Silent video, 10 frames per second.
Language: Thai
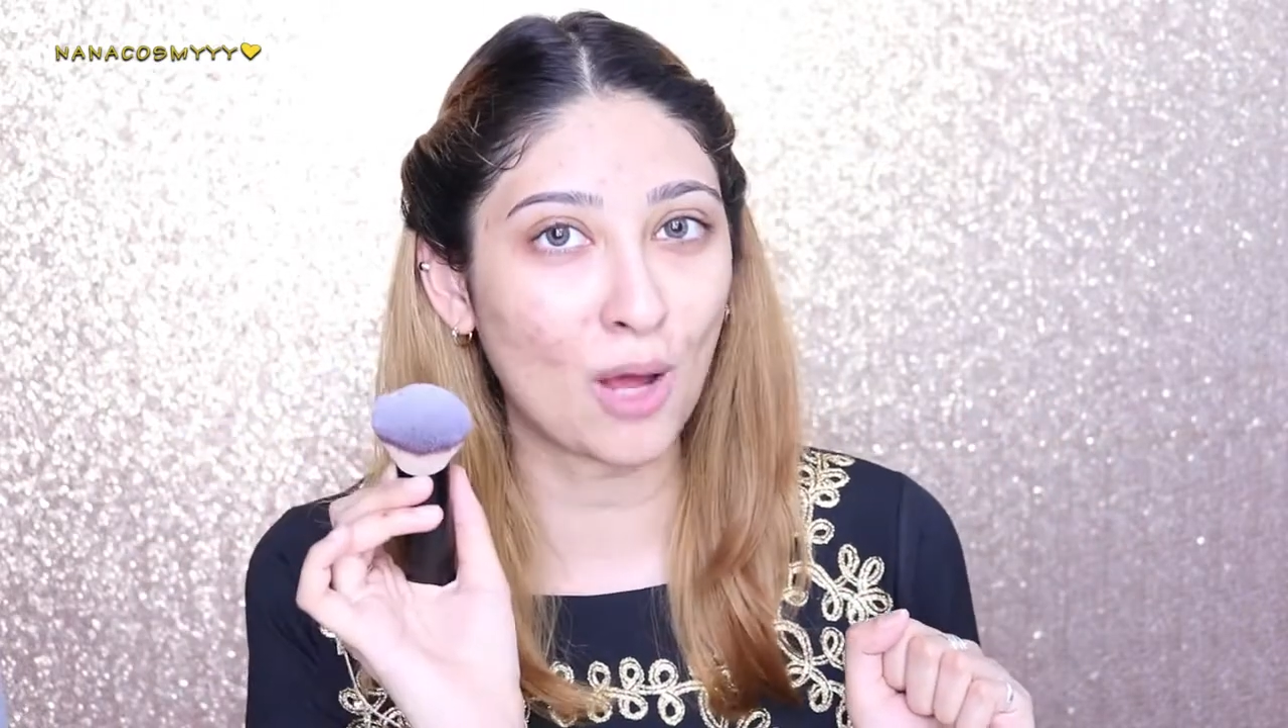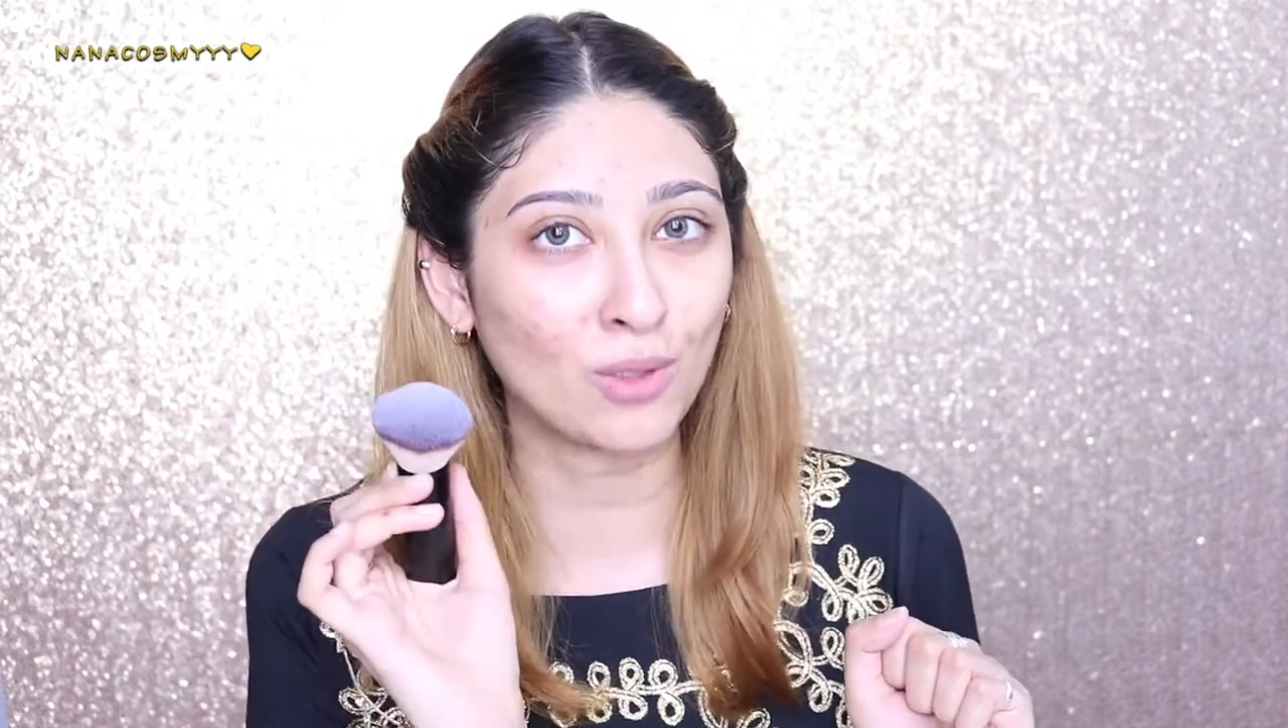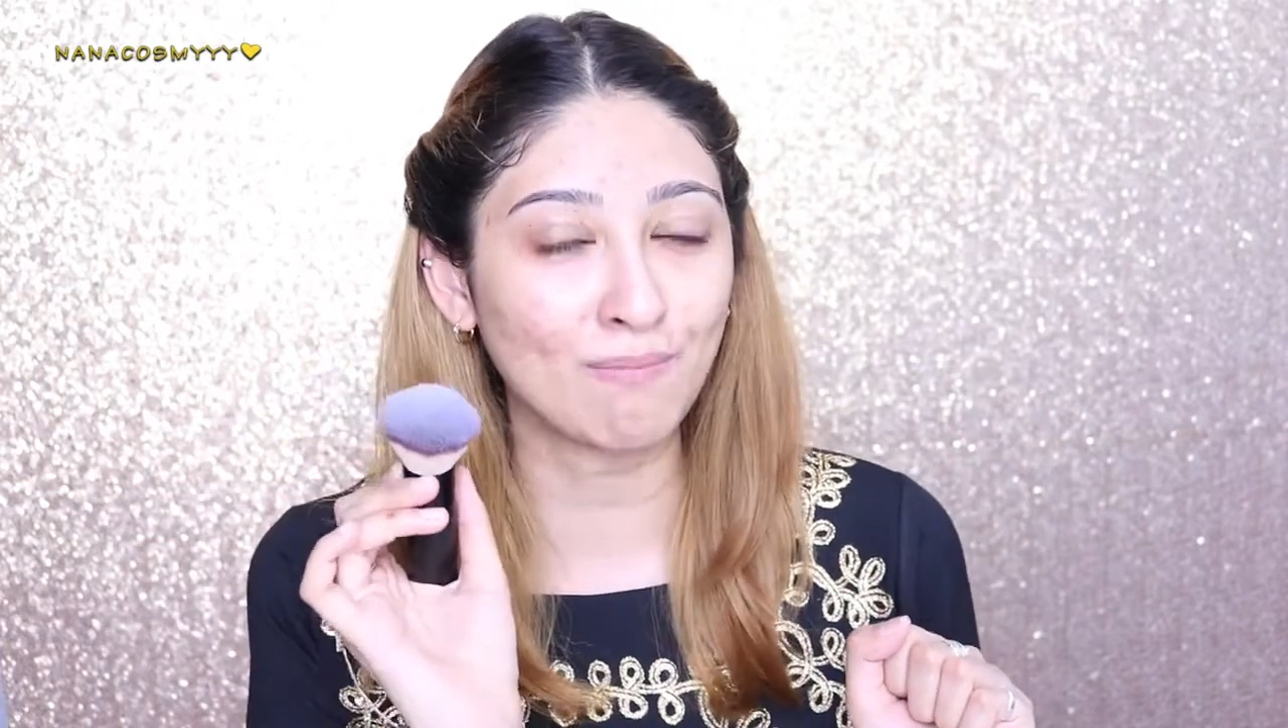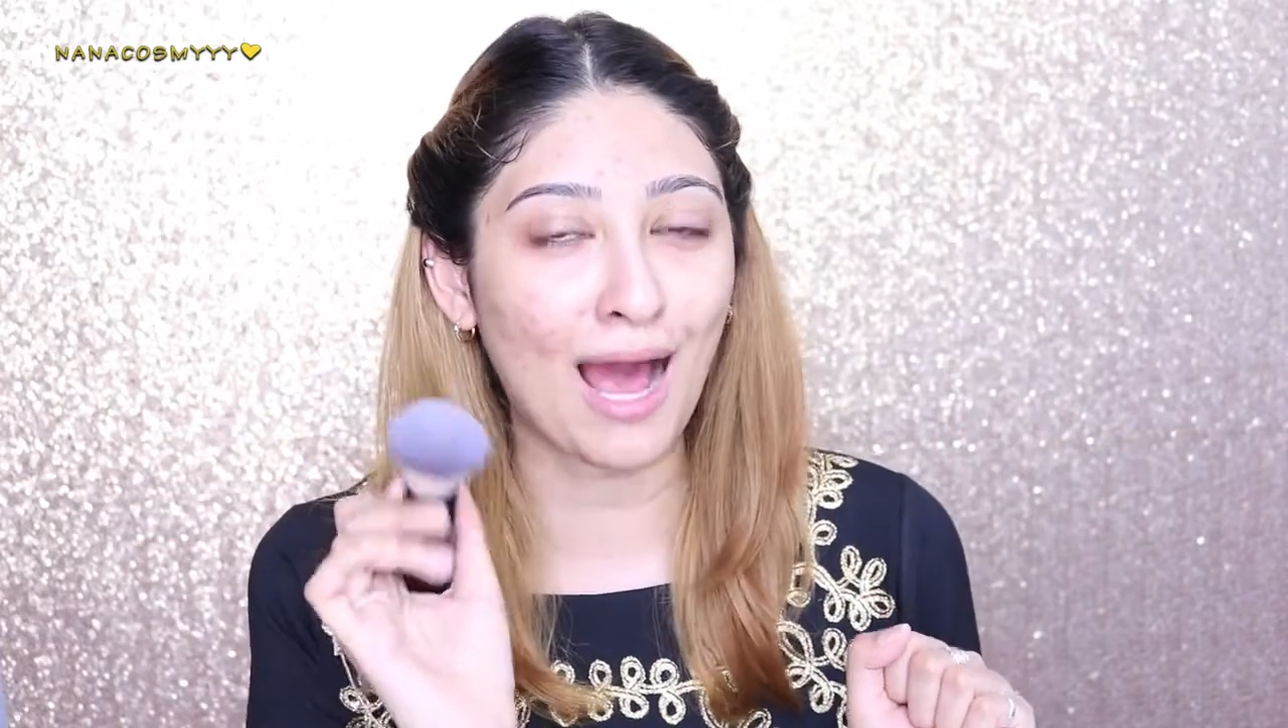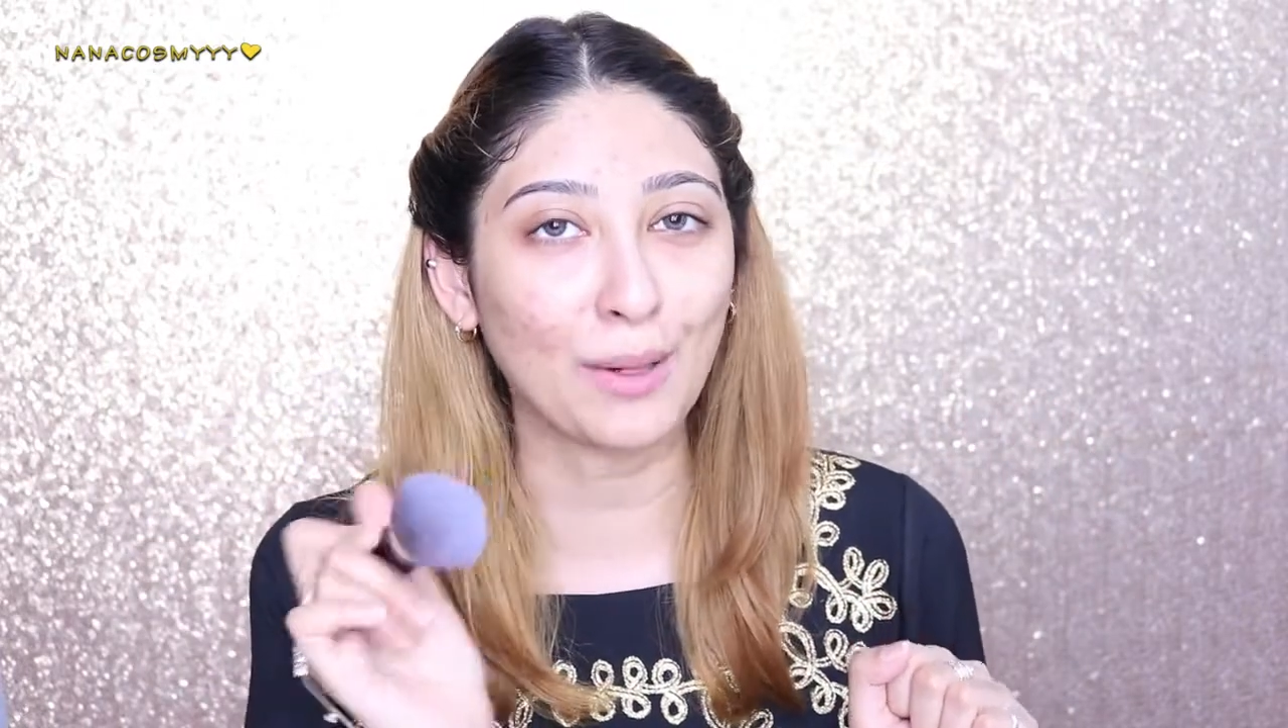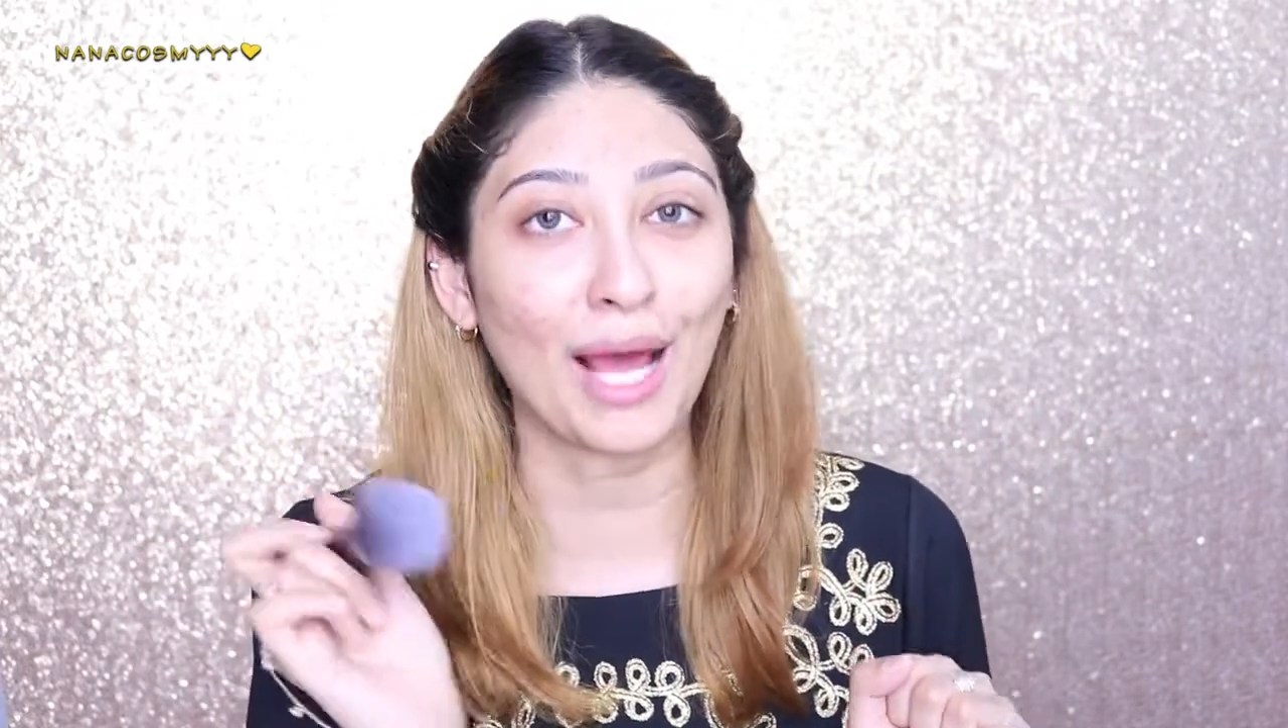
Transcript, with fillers: เราหรือเปล่า